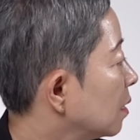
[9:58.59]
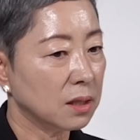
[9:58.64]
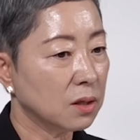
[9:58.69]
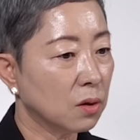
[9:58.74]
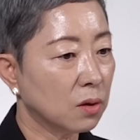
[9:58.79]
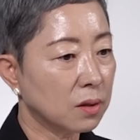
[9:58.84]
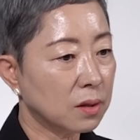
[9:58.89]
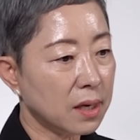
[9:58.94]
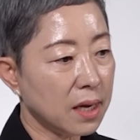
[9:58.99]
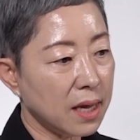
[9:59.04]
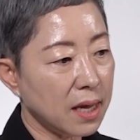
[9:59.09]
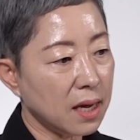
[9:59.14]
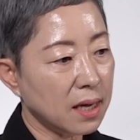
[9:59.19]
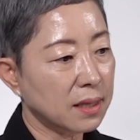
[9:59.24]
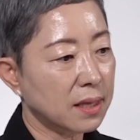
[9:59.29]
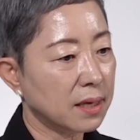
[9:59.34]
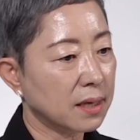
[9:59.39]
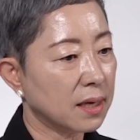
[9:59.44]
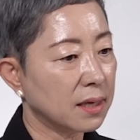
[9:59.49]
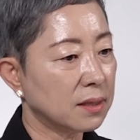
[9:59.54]
이거를
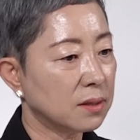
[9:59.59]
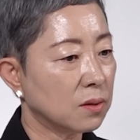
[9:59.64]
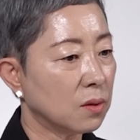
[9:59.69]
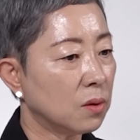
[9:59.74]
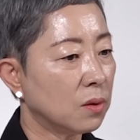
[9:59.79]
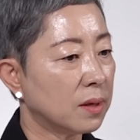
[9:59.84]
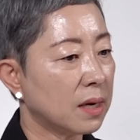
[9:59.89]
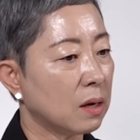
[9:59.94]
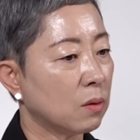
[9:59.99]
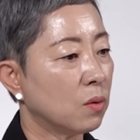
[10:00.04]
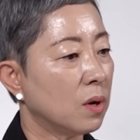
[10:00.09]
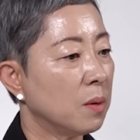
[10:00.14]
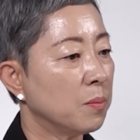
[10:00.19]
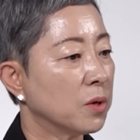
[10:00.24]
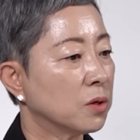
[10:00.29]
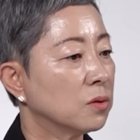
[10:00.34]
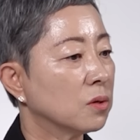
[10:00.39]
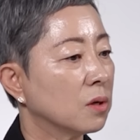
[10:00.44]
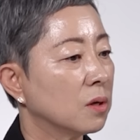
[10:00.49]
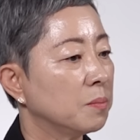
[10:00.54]
해야 되겠어 라고
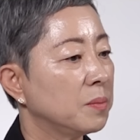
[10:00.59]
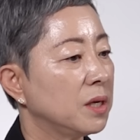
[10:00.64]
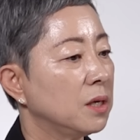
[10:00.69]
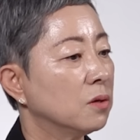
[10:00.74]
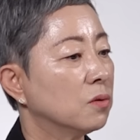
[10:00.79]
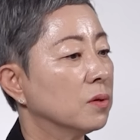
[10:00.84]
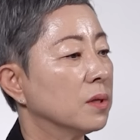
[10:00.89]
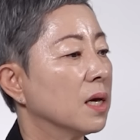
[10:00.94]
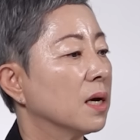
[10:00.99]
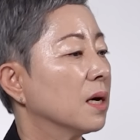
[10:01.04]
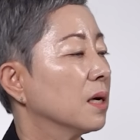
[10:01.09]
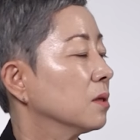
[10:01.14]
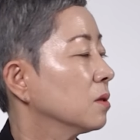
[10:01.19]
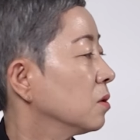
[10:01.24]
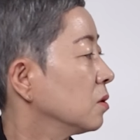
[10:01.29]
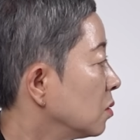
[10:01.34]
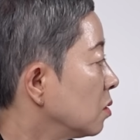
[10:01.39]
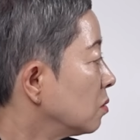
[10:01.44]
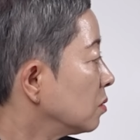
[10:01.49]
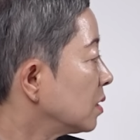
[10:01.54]
하면 그걸 밀고
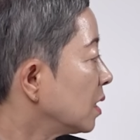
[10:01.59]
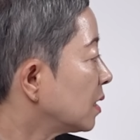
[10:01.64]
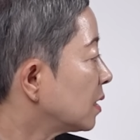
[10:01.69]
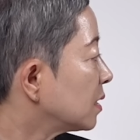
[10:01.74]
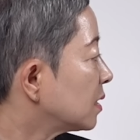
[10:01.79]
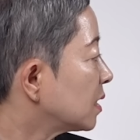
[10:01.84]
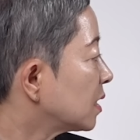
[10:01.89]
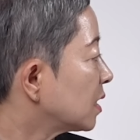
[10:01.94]
나가서 성사를